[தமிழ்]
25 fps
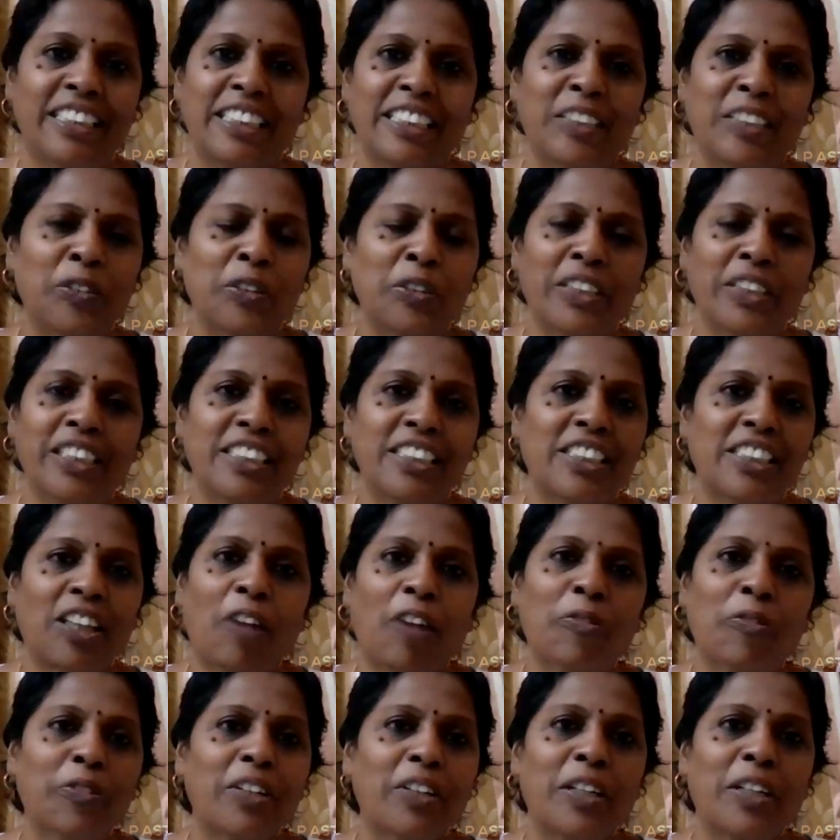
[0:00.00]
இது வந்து
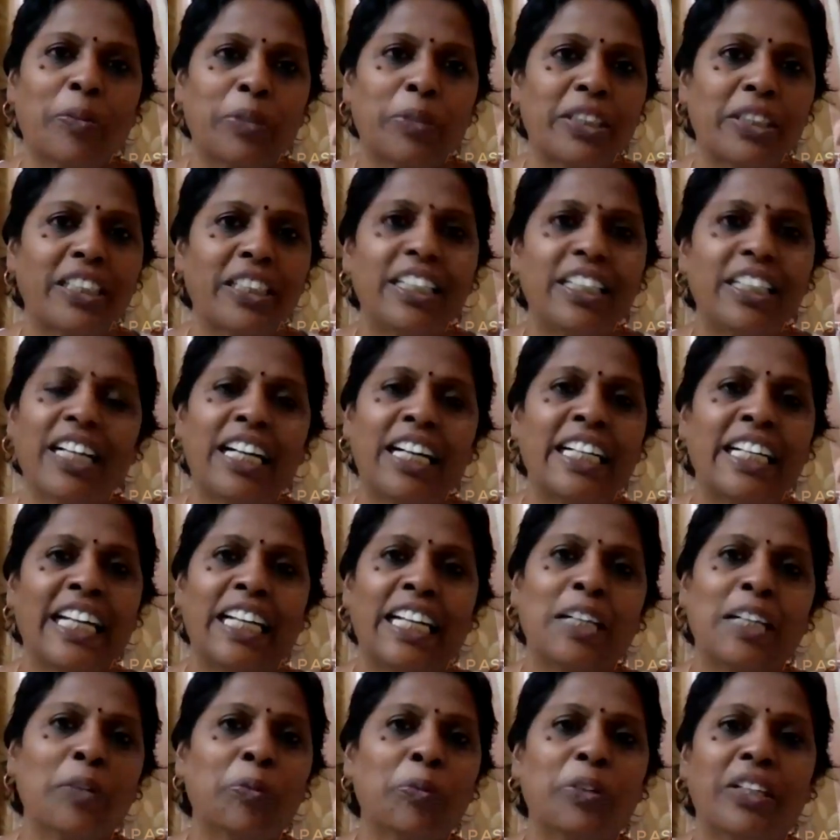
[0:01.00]
சாஃப்ட்வேரை பத்தி நான்
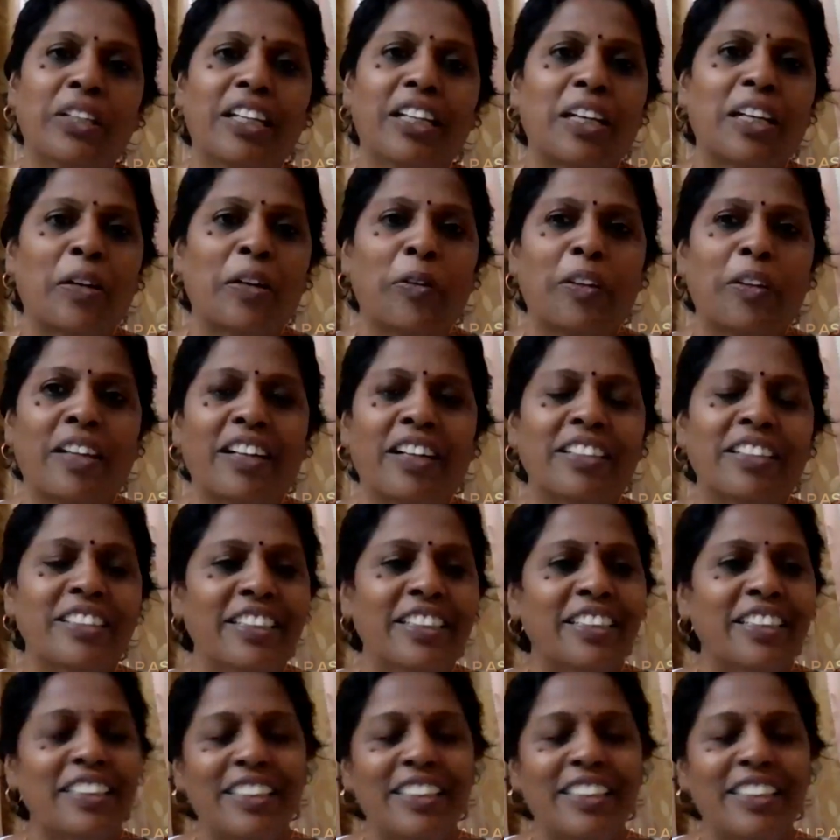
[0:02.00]
எனக்கு புரிதல் அவ்வளவுதான்